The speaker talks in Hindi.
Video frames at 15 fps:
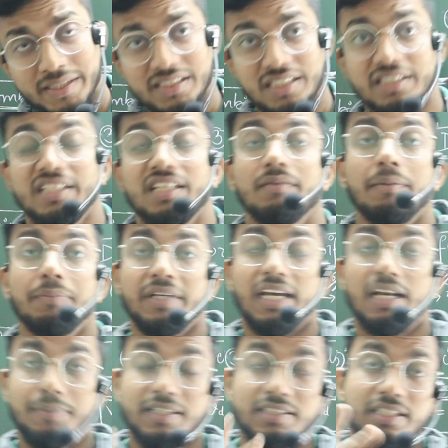हमारे साथ ताकि हम
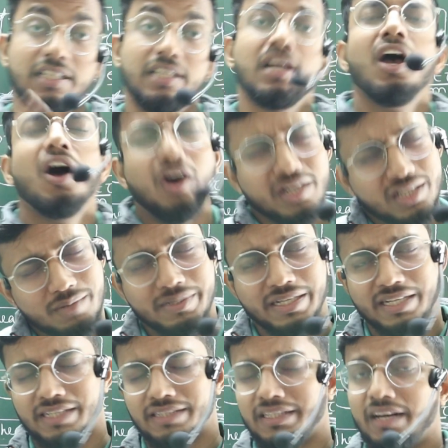आपकी हेल्प कर सके और
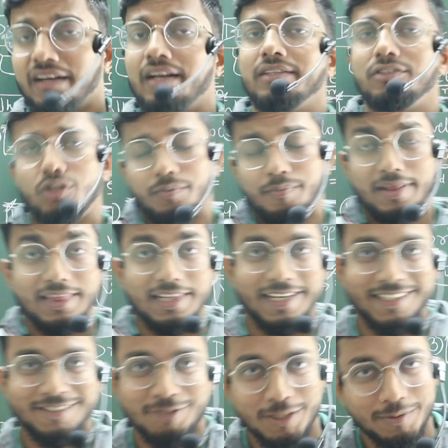कमेंट करते रहना चलो मिलते
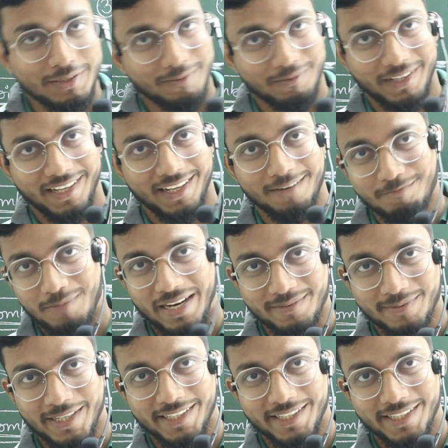हैं नेक्स्ट वीडियो में तब तक के लिए बाय